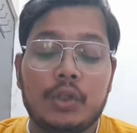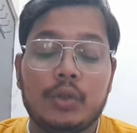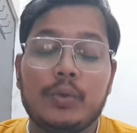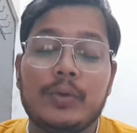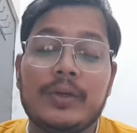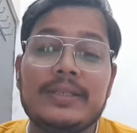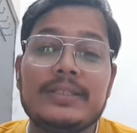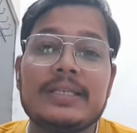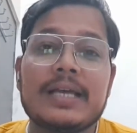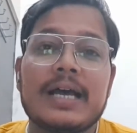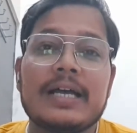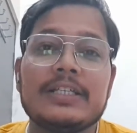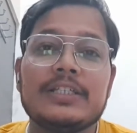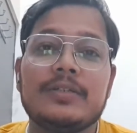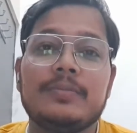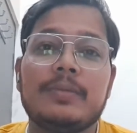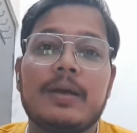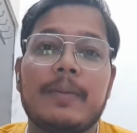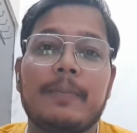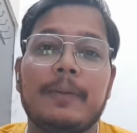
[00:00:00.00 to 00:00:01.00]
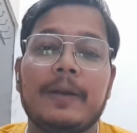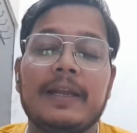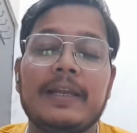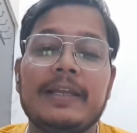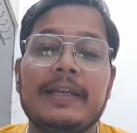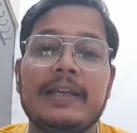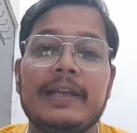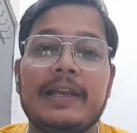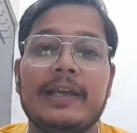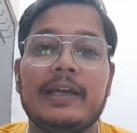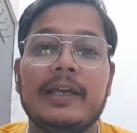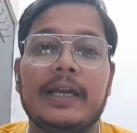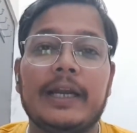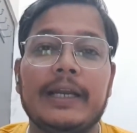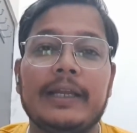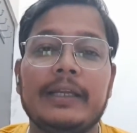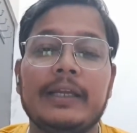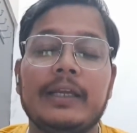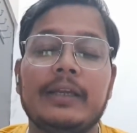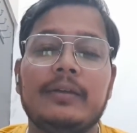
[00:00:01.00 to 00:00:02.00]
तो गाइस आज हम आपके लिए लेकर
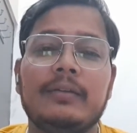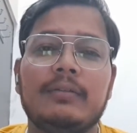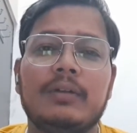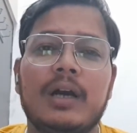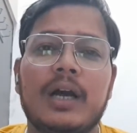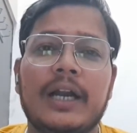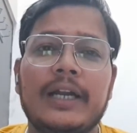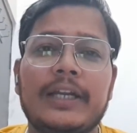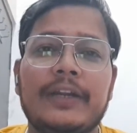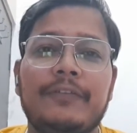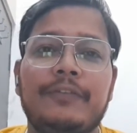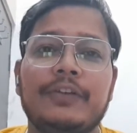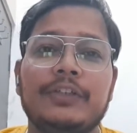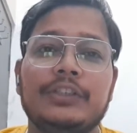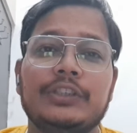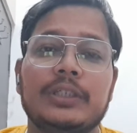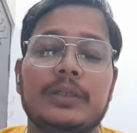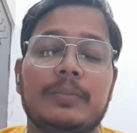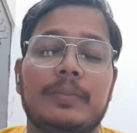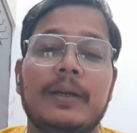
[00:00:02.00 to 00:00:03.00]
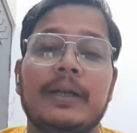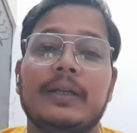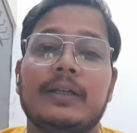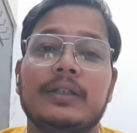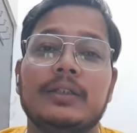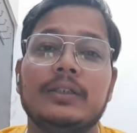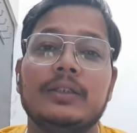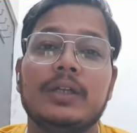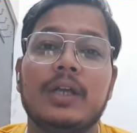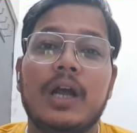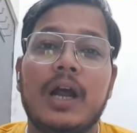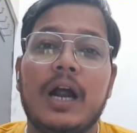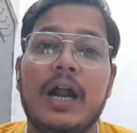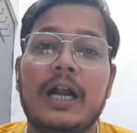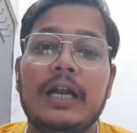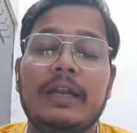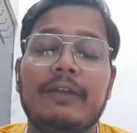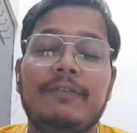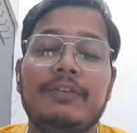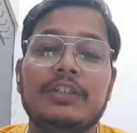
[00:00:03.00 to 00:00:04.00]
आए हैं आर्टिफिशियल ब्लड
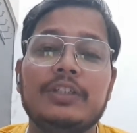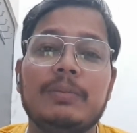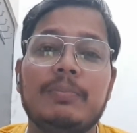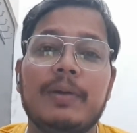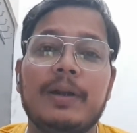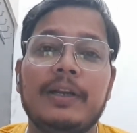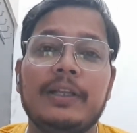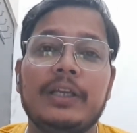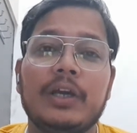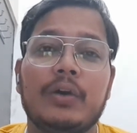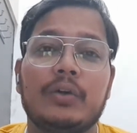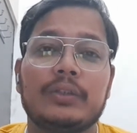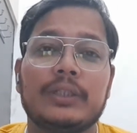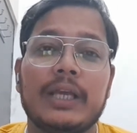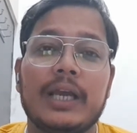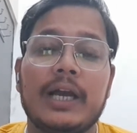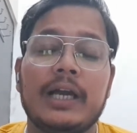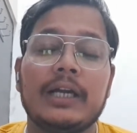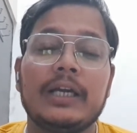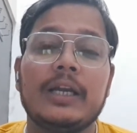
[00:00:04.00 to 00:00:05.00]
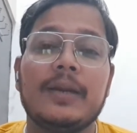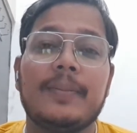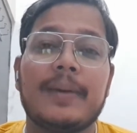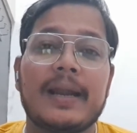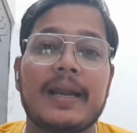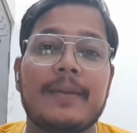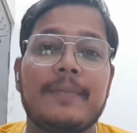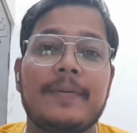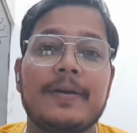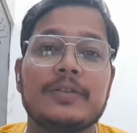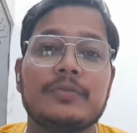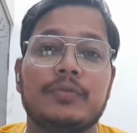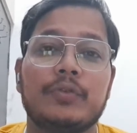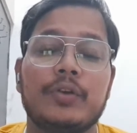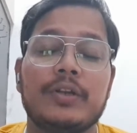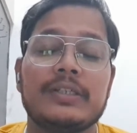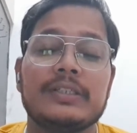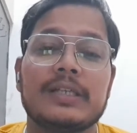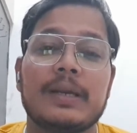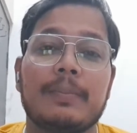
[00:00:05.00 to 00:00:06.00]
आर्टिफिशियल ब्लड क्या होता है अगर हमारे पास
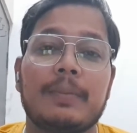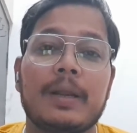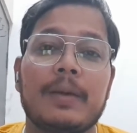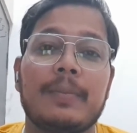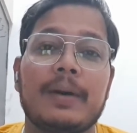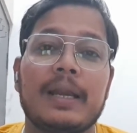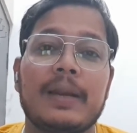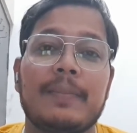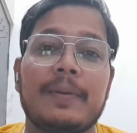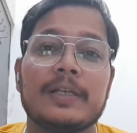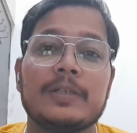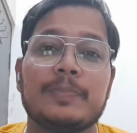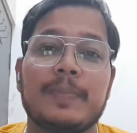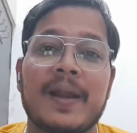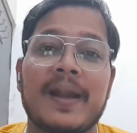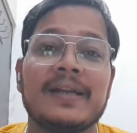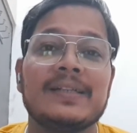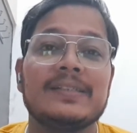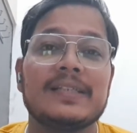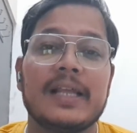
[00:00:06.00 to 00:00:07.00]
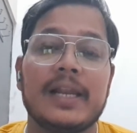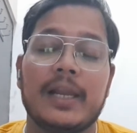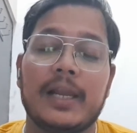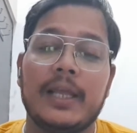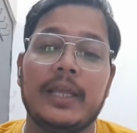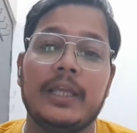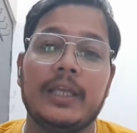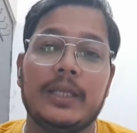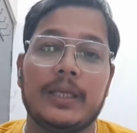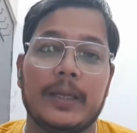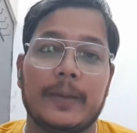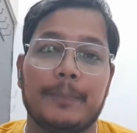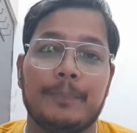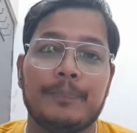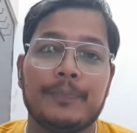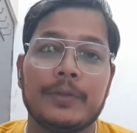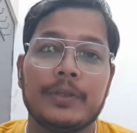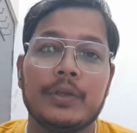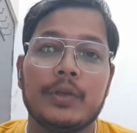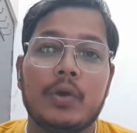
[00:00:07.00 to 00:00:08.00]
फॉर एग्जाम्पल हमारे पास पैक सेल नहीं है
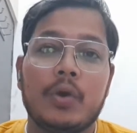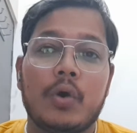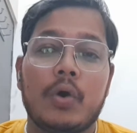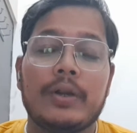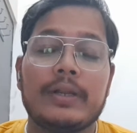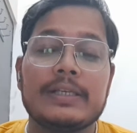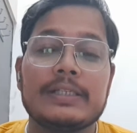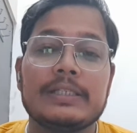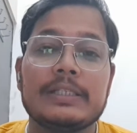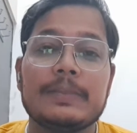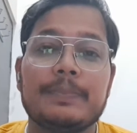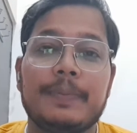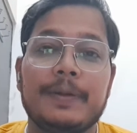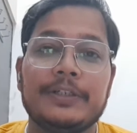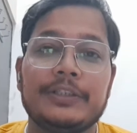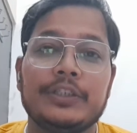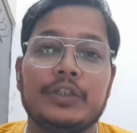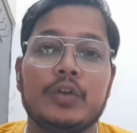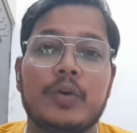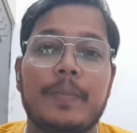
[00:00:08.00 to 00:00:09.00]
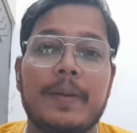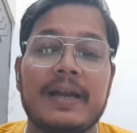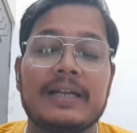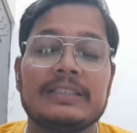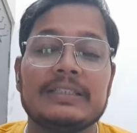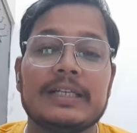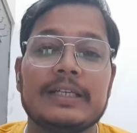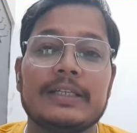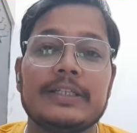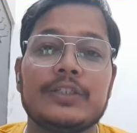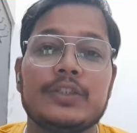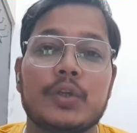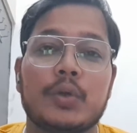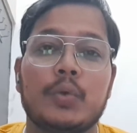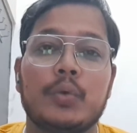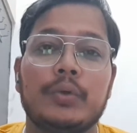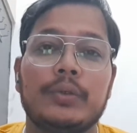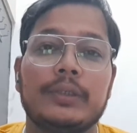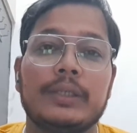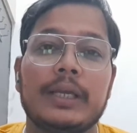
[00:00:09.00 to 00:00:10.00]
और किसी पेशेंट को पैक सेल की
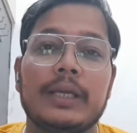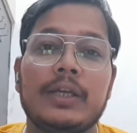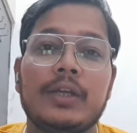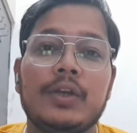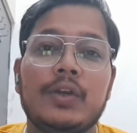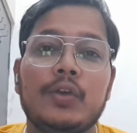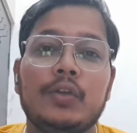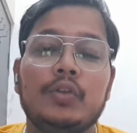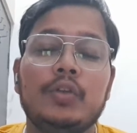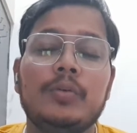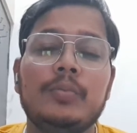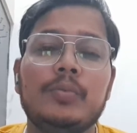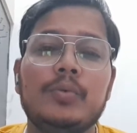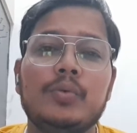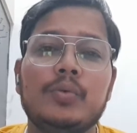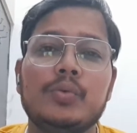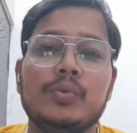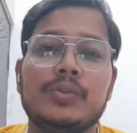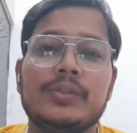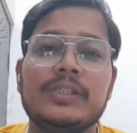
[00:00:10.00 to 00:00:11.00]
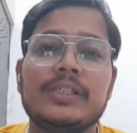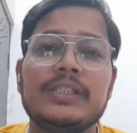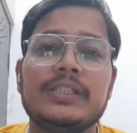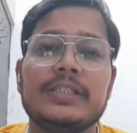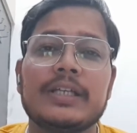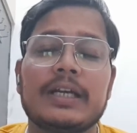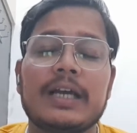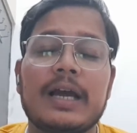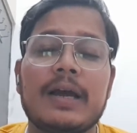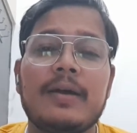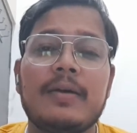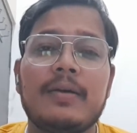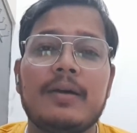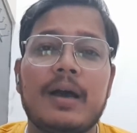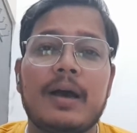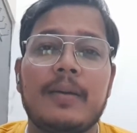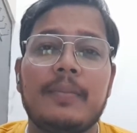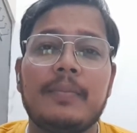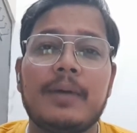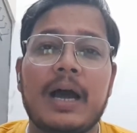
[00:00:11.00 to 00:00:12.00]
ज़रूरत है तो उसकी जगह
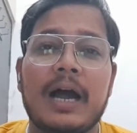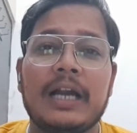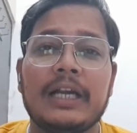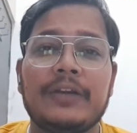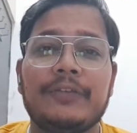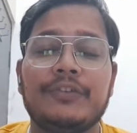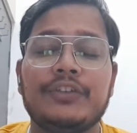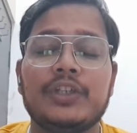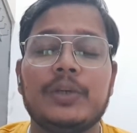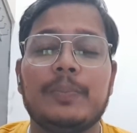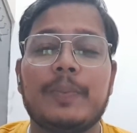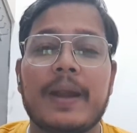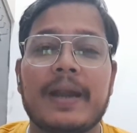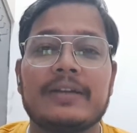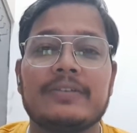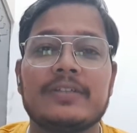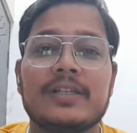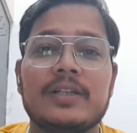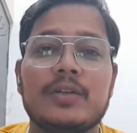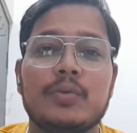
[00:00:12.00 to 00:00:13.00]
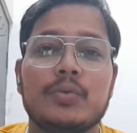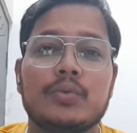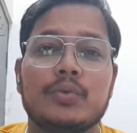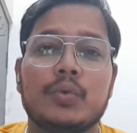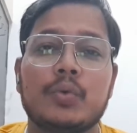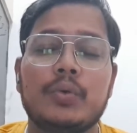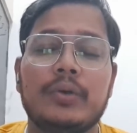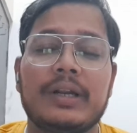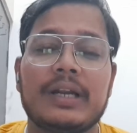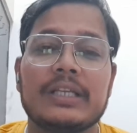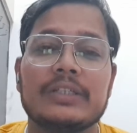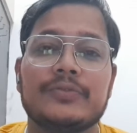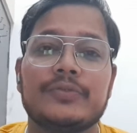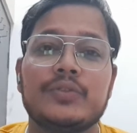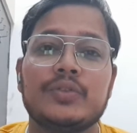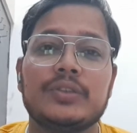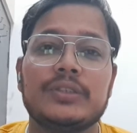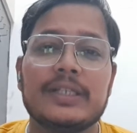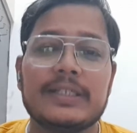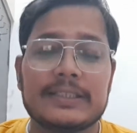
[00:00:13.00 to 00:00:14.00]
हम आर्टिफिशियल पैक सेल उसको
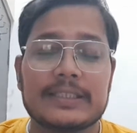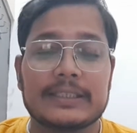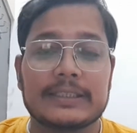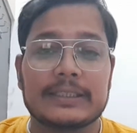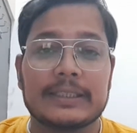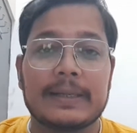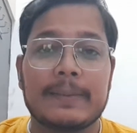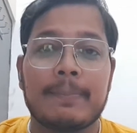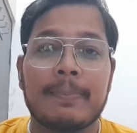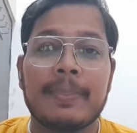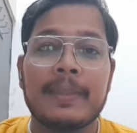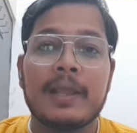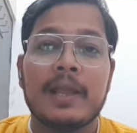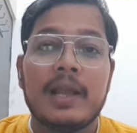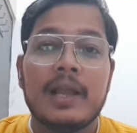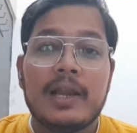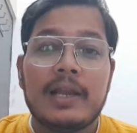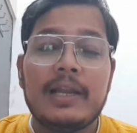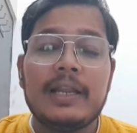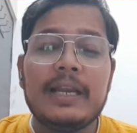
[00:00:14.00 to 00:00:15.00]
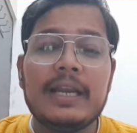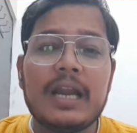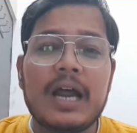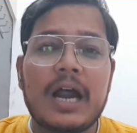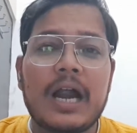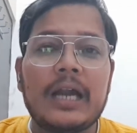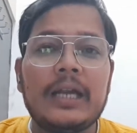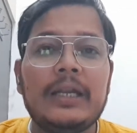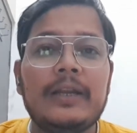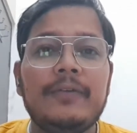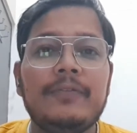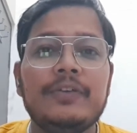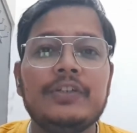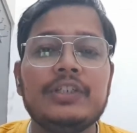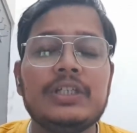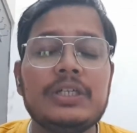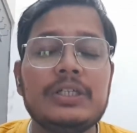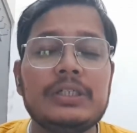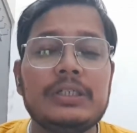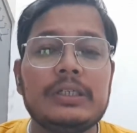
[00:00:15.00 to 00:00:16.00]
ट्रांसफ्यूज कर सकते हैं लेकिन
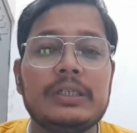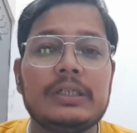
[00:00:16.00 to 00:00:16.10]
आर्टिफिशियल